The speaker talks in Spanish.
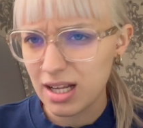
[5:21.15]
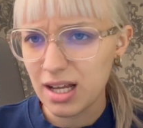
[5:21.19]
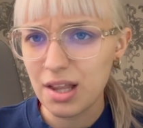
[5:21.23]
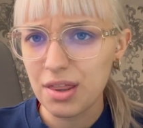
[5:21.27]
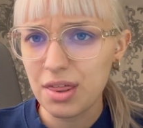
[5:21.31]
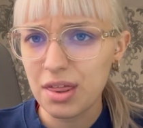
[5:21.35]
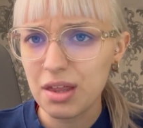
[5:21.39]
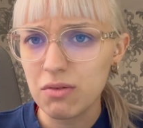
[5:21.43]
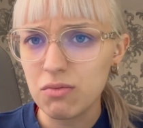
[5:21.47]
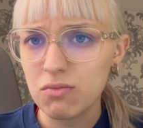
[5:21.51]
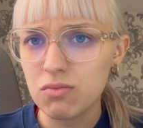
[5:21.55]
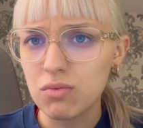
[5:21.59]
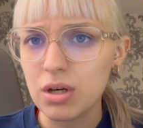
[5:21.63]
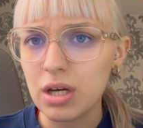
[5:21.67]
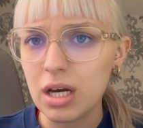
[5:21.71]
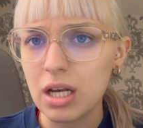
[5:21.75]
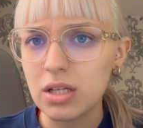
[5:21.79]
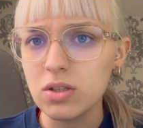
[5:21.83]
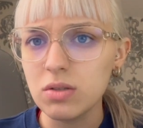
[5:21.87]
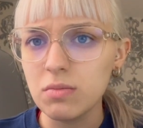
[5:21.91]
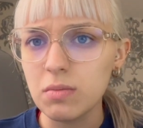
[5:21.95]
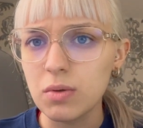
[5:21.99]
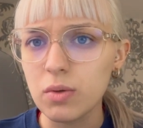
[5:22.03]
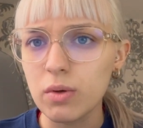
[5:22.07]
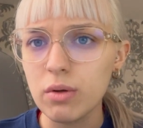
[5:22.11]
hace un
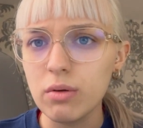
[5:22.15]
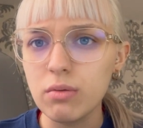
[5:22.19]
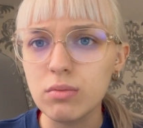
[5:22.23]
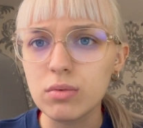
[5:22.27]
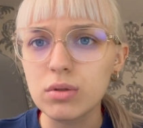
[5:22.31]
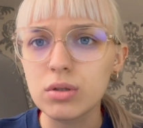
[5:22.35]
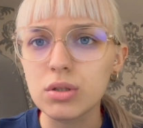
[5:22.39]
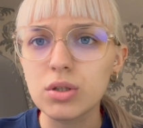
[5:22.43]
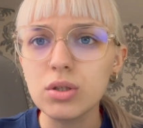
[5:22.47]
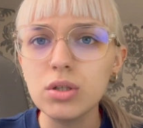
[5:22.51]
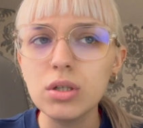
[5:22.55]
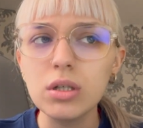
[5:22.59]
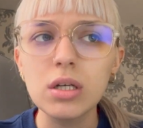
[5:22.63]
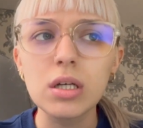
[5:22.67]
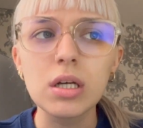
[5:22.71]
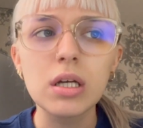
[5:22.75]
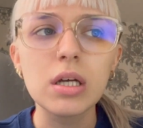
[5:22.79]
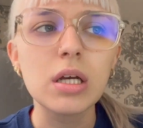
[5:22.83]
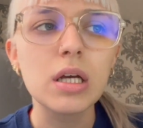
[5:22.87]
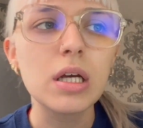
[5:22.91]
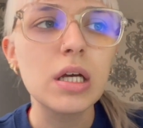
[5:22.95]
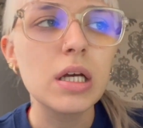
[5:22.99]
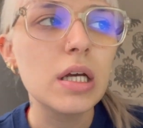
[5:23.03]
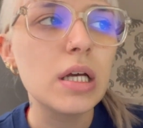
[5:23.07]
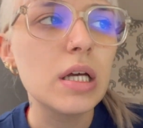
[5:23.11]
rato y me duele un montón
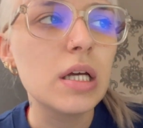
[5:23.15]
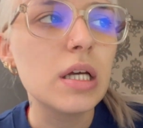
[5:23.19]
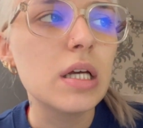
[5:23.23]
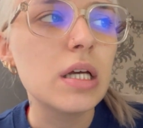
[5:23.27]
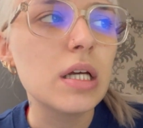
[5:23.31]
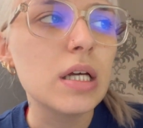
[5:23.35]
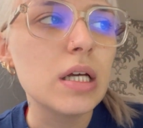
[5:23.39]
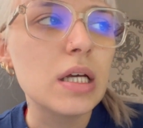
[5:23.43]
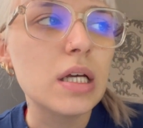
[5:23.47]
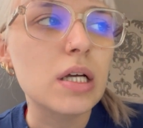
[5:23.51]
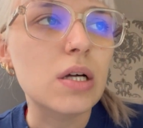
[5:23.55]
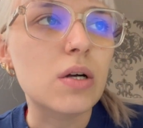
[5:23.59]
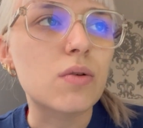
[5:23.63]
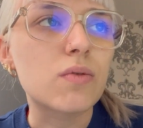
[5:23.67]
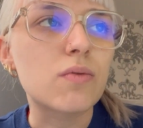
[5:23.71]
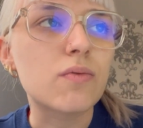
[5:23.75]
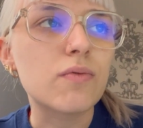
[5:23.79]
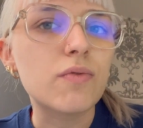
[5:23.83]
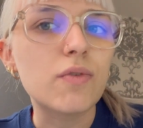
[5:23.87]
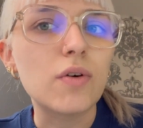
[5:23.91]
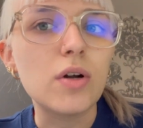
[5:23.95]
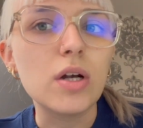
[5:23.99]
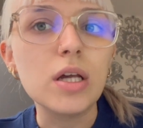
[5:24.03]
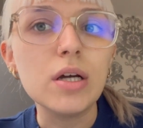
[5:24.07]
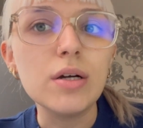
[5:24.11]
con un
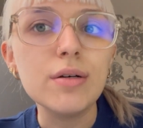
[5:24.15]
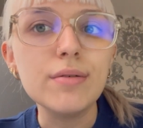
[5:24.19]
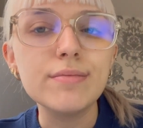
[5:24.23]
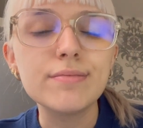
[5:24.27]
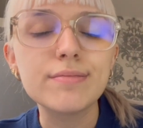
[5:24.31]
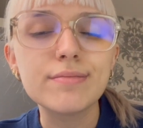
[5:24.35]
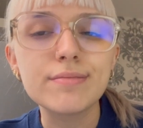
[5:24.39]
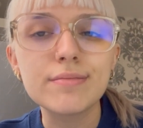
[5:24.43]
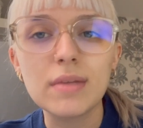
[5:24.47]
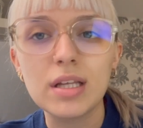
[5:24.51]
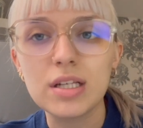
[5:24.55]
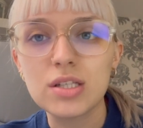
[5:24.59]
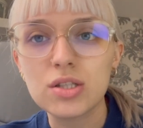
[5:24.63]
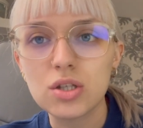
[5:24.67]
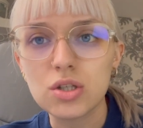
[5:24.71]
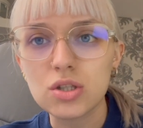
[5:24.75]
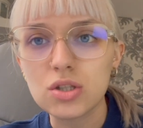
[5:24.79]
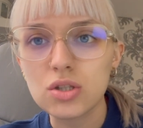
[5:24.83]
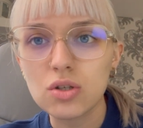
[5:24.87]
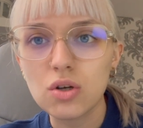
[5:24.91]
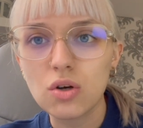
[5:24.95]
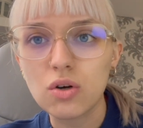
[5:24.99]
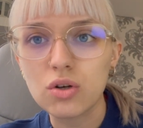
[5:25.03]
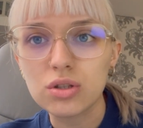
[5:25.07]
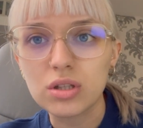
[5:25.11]
folio. De
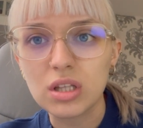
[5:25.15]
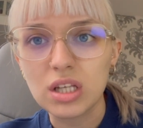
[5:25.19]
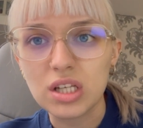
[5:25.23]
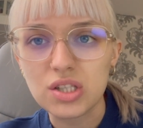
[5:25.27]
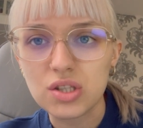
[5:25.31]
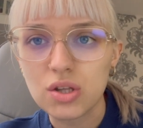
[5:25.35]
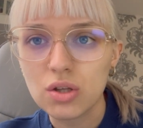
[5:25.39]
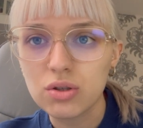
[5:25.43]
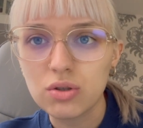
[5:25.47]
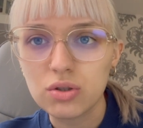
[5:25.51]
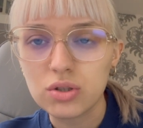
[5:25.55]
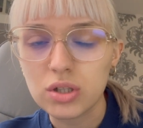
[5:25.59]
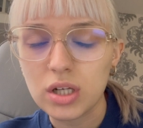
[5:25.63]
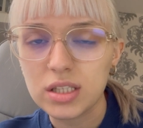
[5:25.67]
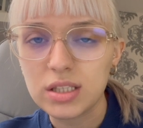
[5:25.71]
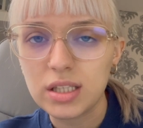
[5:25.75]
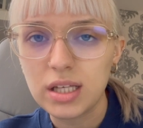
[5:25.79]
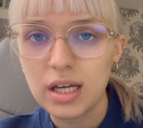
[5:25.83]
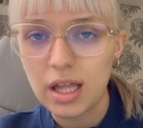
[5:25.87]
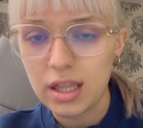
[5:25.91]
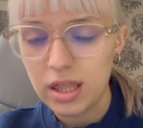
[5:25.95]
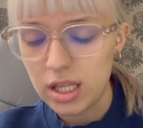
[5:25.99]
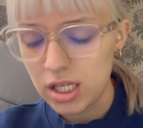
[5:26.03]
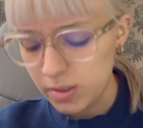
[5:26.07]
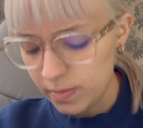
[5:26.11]
estos cortes tontos que te
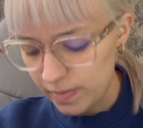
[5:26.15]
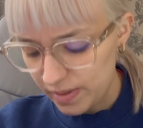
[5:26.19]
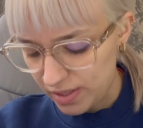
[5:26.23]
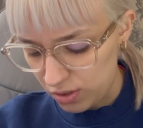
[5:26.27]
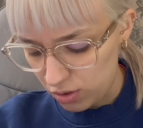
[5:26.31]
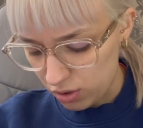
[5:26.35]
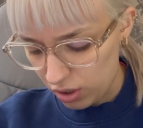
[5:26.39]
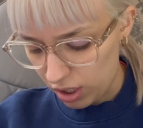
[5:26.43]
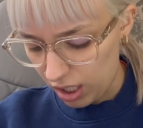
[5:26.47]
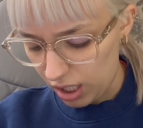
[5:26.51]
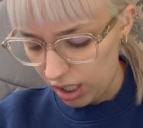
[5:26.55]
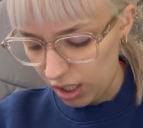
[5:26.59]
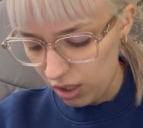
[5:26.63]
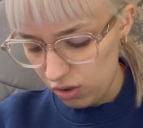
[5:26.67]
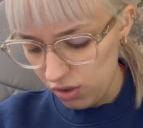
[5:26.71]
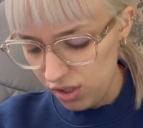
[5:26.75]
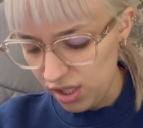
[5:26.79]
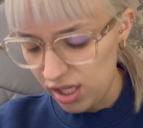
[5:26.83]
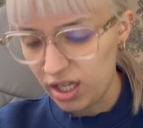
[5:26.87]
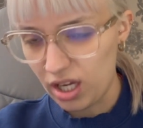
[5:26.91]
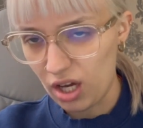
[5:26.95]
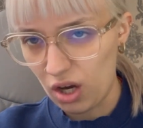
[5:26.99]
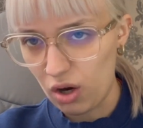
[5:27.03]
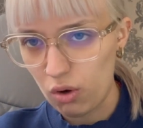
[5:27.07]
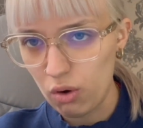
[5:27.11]
haces, pero que,
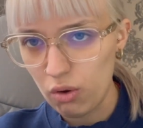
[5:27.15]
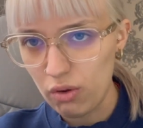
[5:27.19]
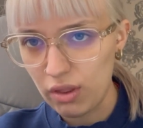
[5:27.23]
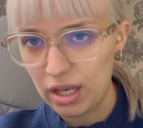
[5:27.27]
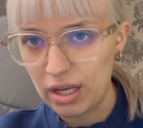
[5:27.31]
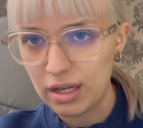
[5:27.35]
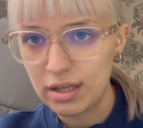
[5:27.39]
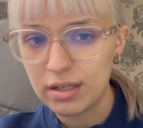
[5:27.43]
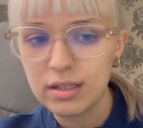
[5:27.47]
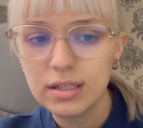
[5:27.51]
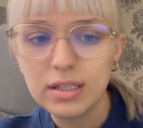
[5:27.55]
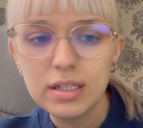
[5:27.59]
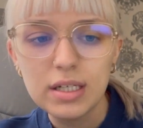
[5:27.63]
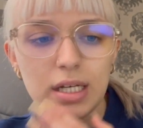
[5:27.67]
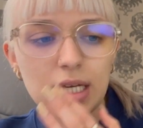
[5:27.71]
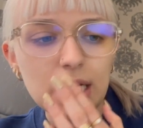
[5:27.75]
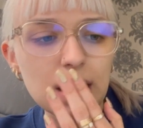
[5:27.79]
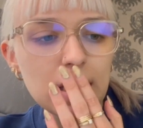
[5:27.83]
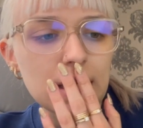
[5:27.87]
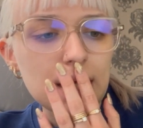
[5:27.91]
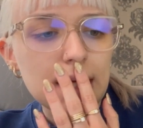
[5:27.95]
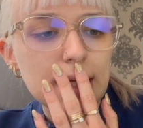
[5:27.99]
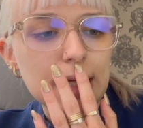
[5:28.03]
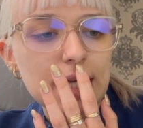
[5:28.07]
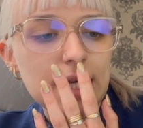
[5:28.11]
oye, que joden.
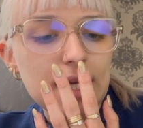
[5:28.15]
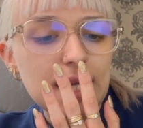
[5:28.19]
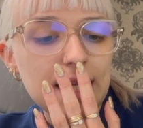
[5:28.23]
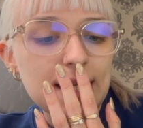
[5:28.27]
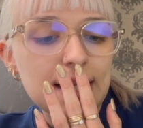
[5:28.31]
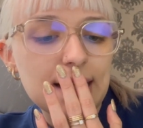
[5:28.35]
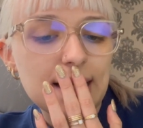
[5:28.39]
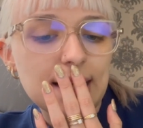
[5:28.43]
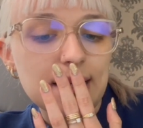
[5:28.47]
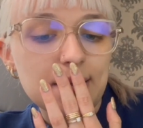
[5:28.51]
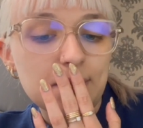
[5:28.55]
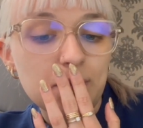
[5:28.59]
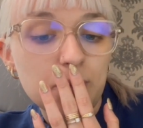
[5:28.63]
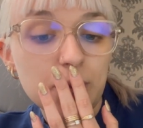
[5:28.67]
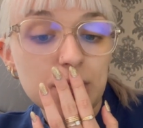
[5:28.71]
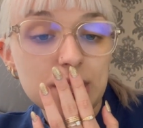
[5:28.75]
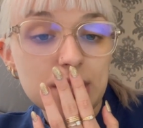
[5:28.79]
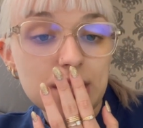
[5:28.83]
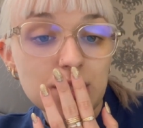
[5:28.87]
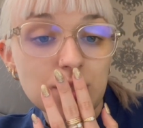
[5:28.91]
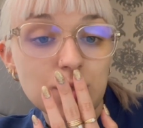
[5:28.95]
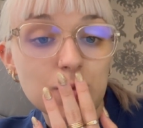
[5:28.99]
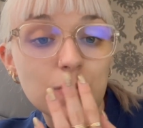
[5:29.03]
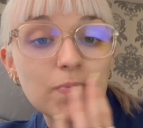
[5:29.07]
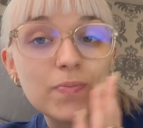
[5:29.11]
Y nada, pues
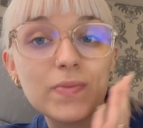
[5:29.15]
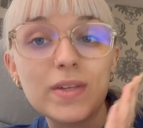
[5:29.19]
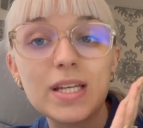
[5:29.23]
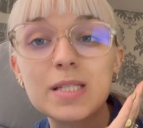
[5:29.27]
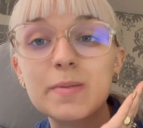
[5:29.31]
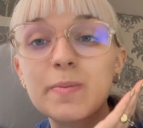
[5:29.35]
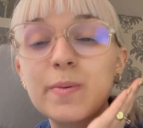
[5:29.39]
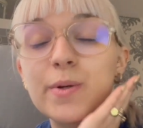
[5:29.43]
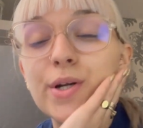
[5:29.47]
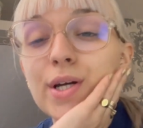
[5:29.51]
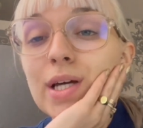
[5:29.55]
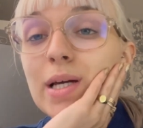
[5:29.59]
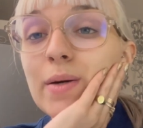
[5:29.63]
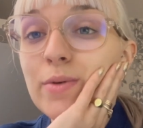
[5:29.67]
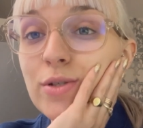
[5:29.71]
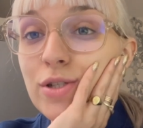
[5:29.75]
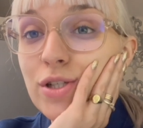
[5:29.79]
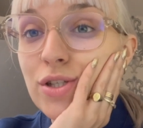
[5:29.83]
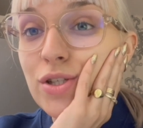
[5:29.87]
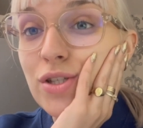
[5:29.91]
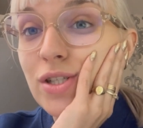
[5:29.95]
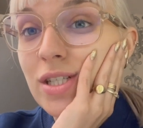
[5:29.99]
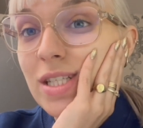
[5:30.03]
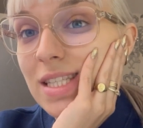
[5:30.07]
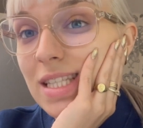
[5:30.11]
eso. Espero que
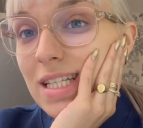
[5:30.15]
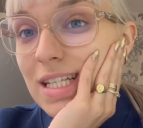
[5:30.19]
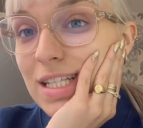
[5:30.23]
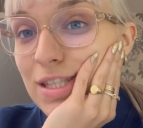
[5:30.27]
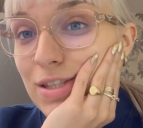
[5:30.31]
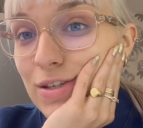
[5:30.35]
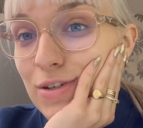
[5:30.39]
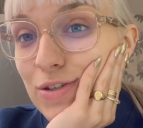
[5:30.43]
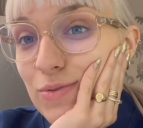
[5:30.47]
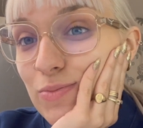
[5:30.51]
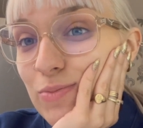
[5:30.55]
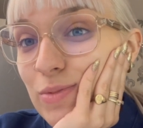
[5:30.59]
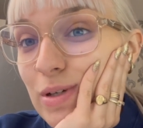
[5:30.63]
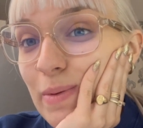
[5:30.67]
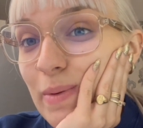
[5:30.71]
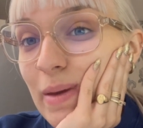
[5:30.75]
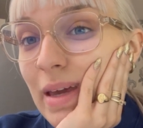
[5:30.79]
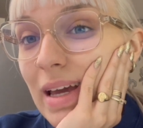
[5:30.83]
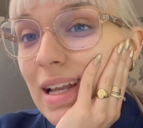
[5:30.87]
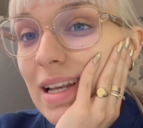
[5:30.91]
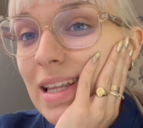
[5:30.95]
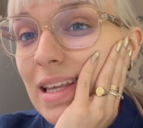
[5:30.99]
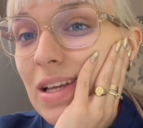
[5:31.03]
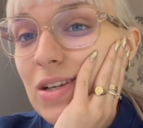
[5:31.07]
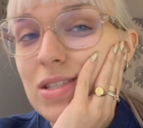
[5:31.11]
vosotros estéis todos muy
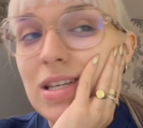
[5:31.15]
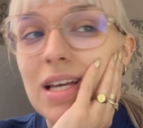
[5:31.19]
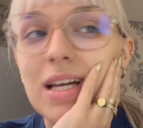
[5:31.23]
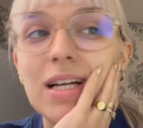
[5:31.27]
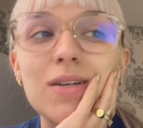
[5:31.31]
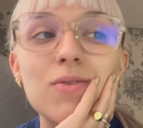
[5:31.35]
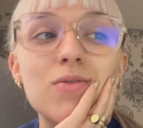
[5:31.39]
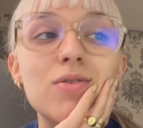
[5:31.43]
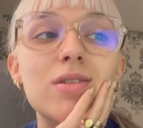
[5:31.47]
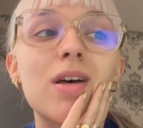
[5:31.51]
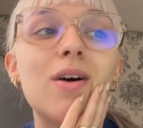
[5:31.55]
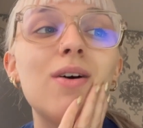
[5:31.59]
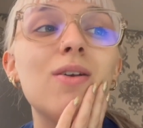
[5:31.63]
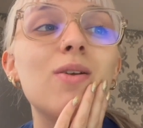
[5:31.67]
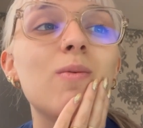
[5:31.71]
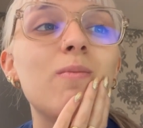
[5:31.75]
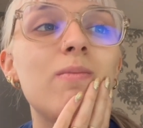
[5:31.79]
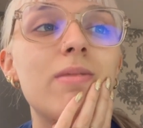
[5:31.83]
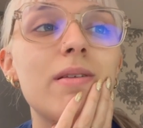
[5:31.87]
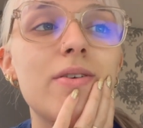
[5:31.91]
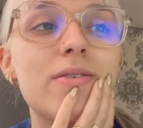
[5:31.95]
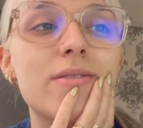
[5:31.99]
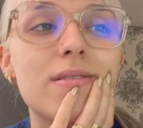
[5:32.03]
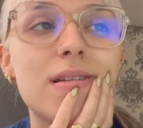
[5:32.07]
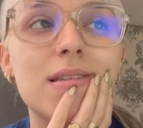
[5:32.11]
bien, que os hayan gustado los
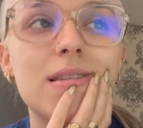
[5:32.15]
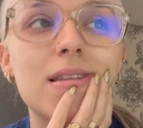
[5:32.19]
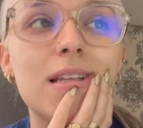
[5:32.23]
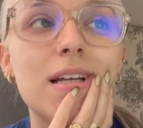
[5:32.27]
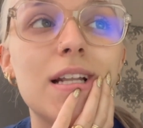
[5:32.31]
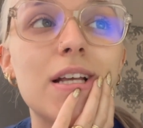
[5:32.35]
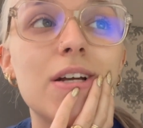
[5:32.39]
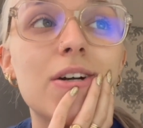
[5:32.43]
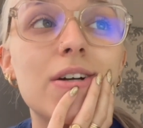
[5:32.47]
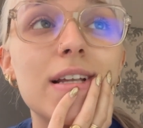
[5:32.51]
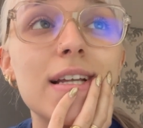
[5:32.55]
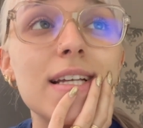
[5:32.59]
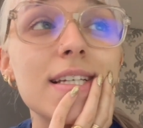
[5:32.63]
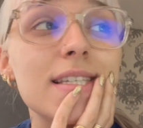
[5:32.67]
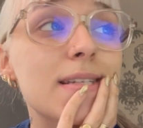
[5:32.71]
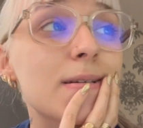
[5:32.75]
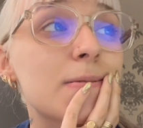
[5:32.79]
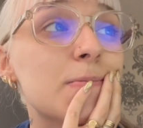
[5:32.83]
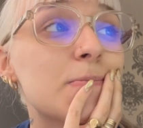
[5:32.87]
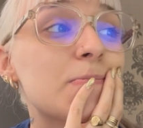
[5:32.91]
vídeos anteriores.